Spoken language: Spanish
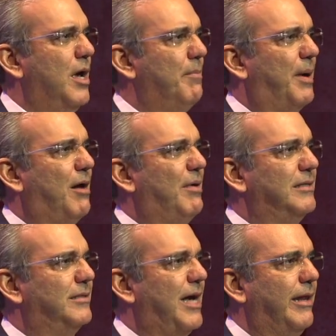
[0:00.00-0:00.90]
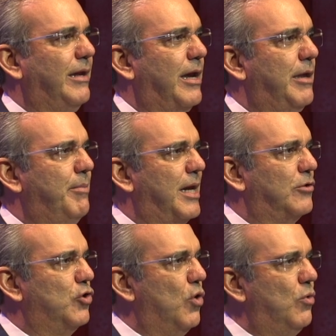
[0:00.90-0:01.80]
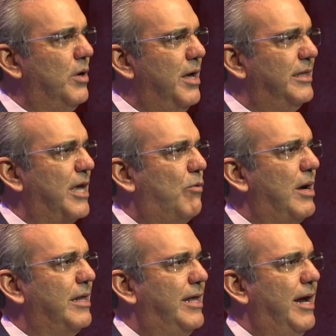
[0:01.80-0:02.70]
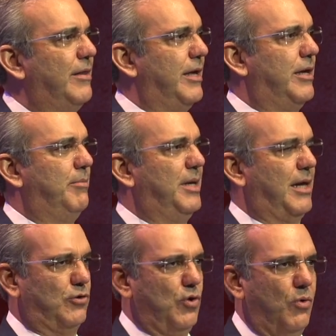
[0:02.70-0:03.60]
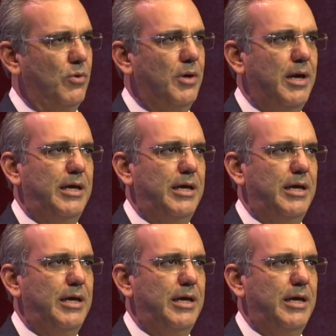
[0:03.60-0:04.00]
para avanzar en la eliminación de cualquier discriminación